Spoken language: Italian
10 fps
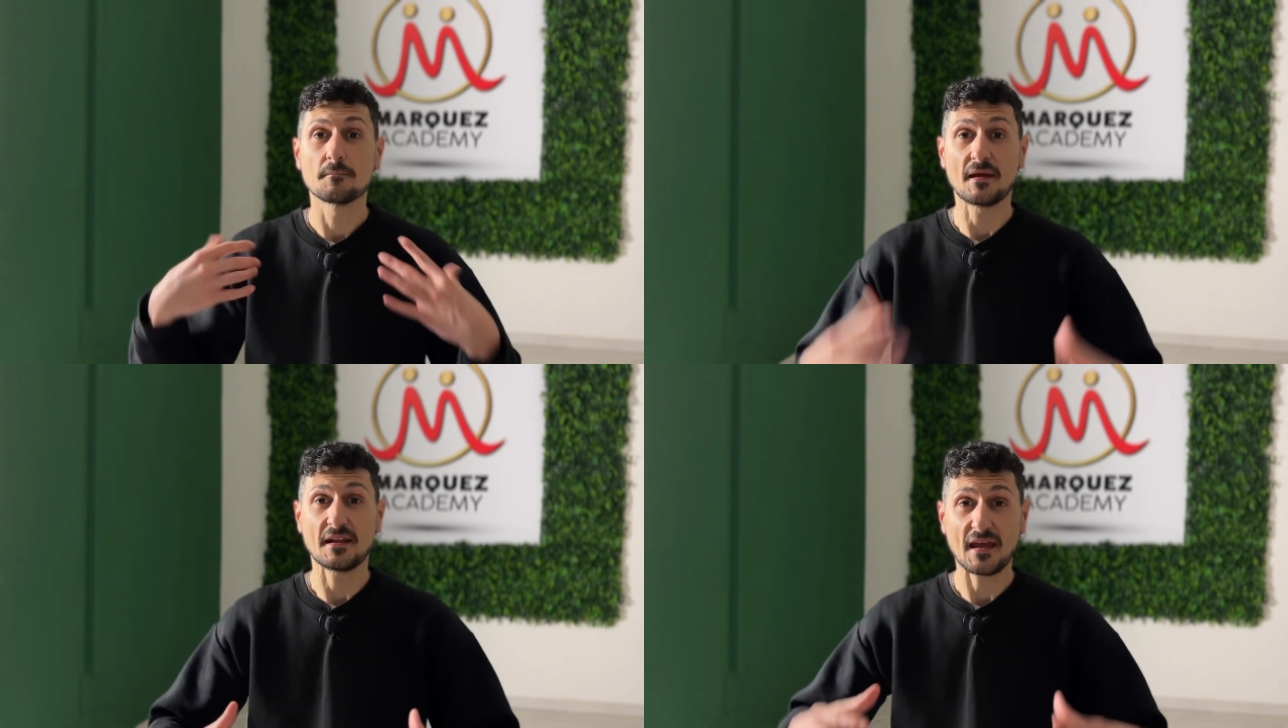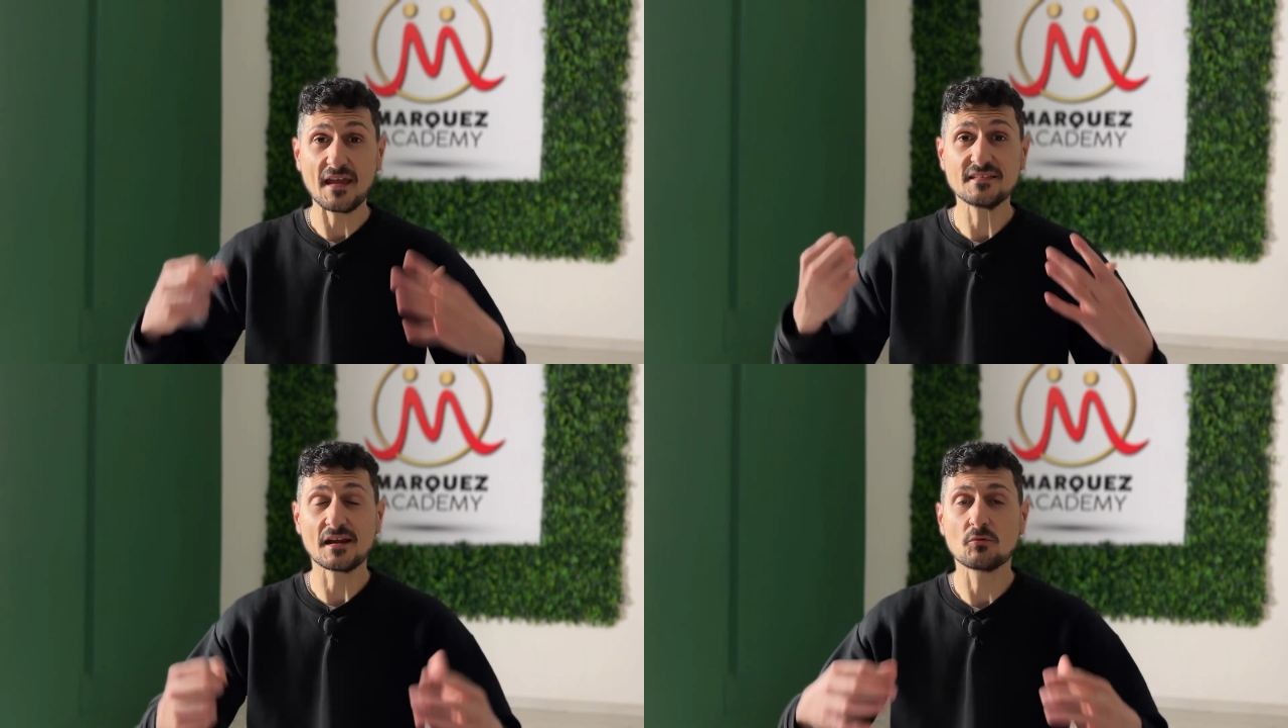Bene,
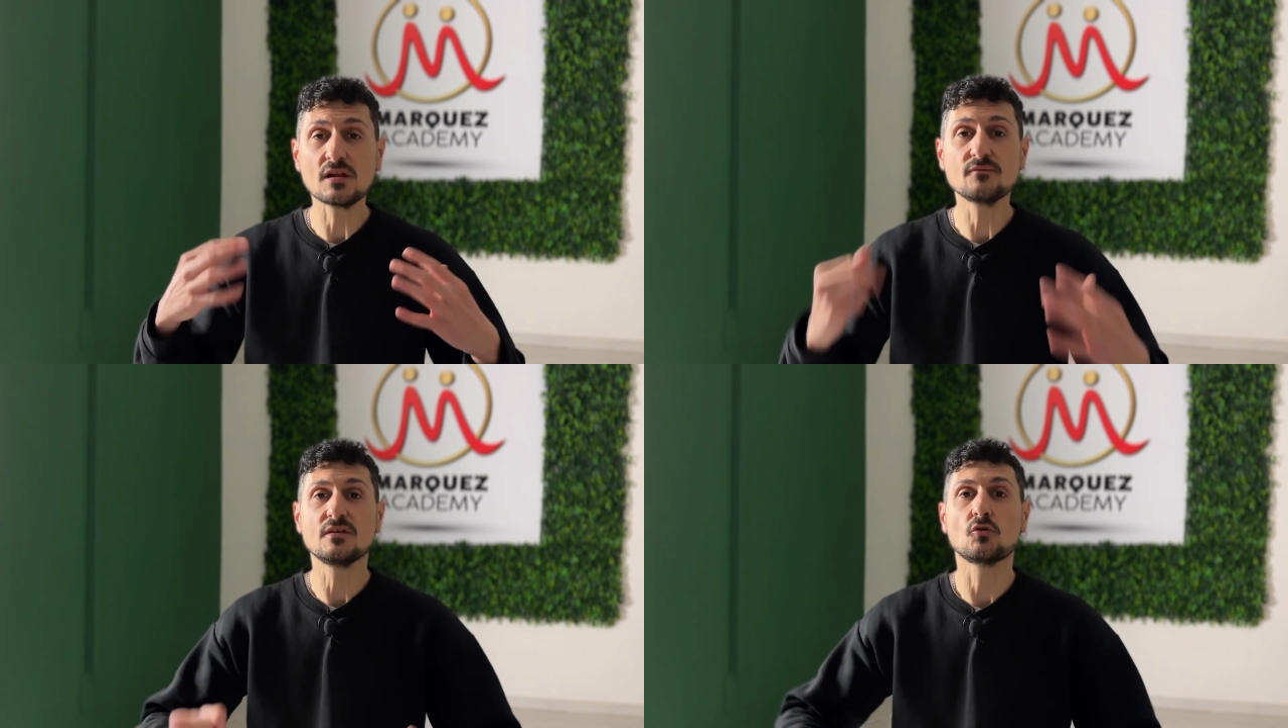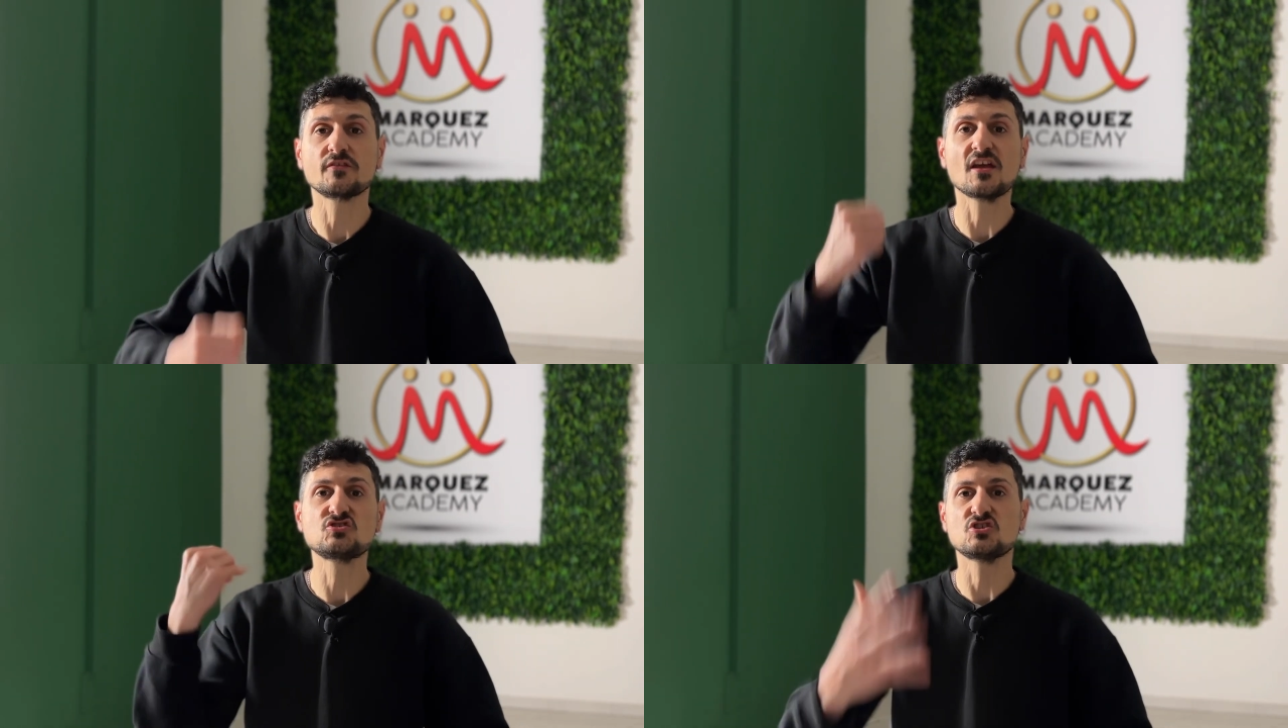entriamo nel vivo
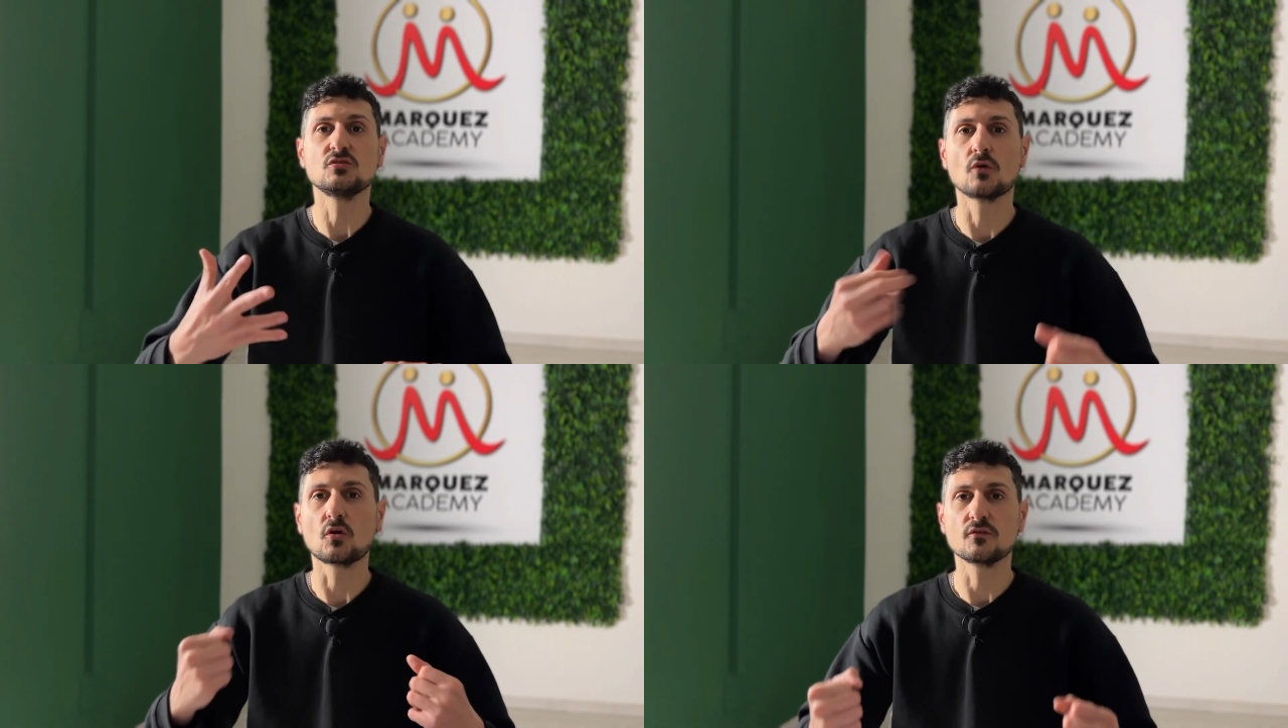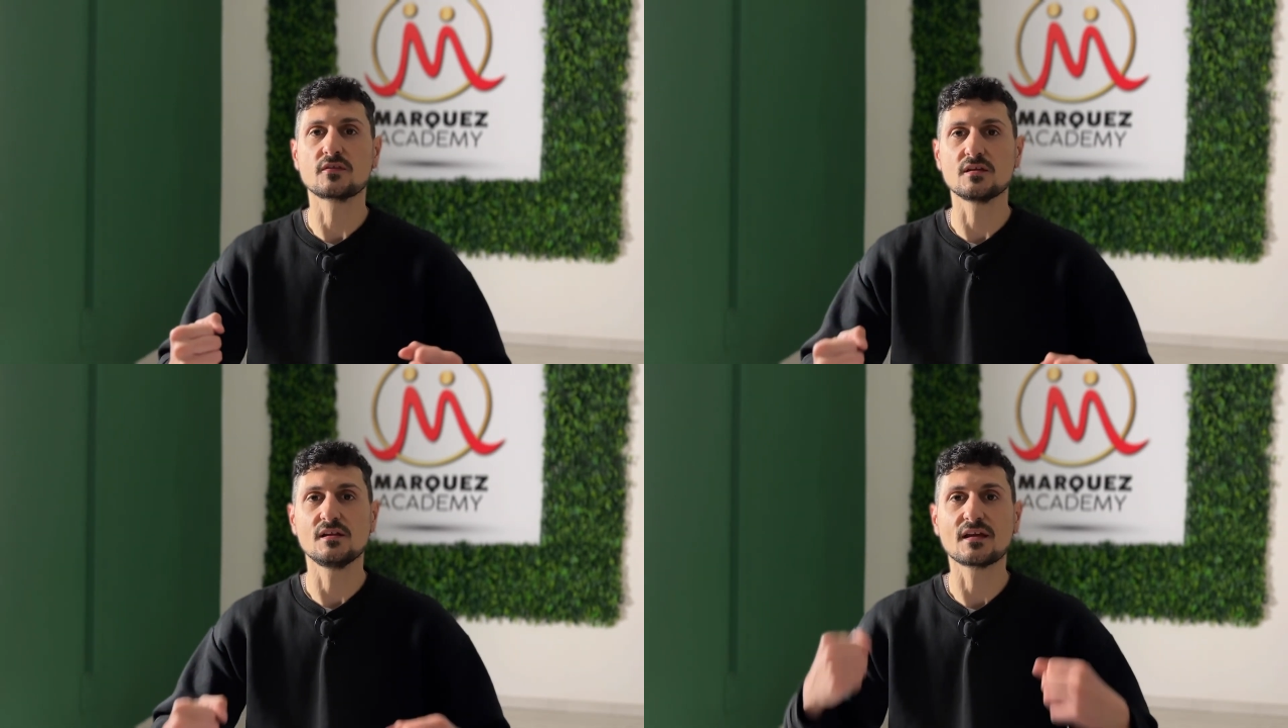dei 5
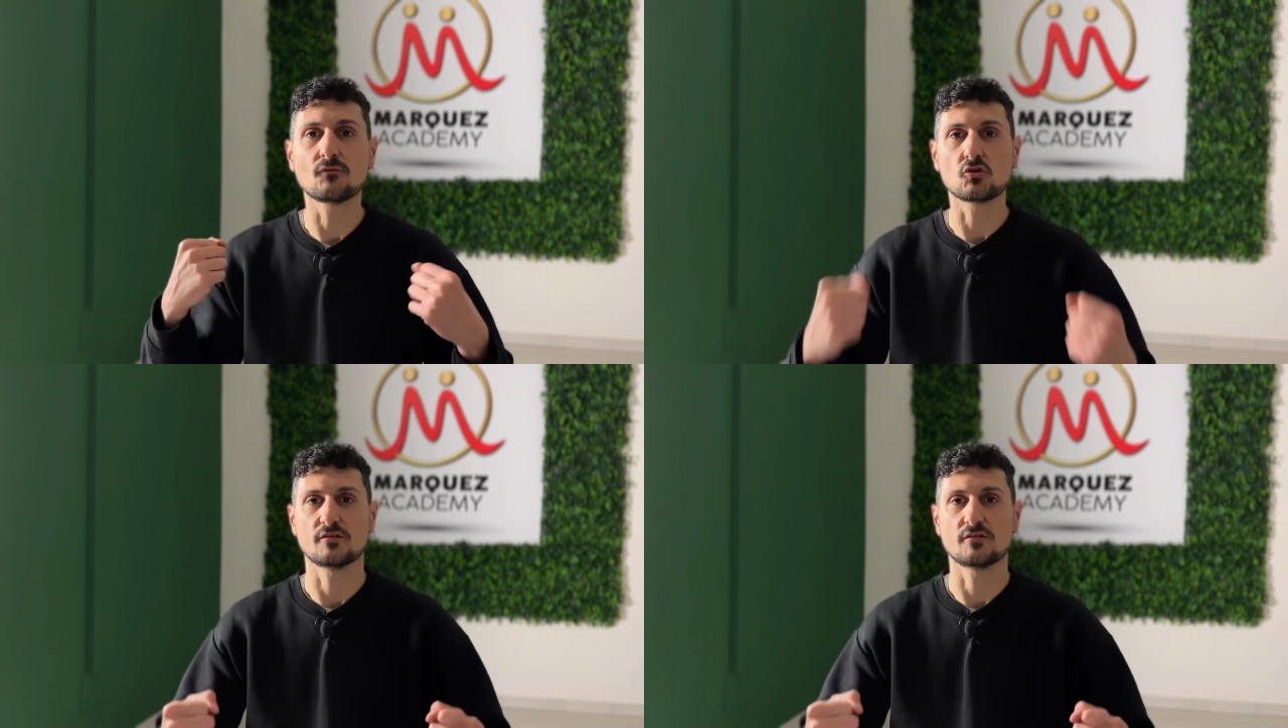consigli che voglio